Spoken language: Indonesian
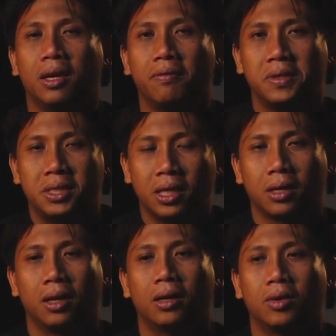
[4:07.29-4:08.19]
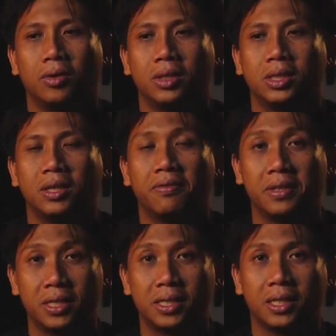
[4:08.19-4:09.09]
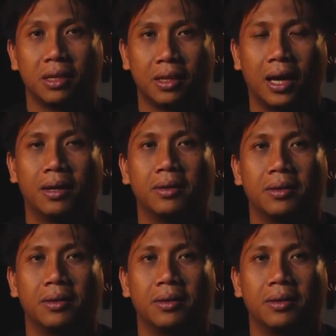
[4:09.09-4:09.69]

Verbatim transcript: fisik, kondisi fisik kita.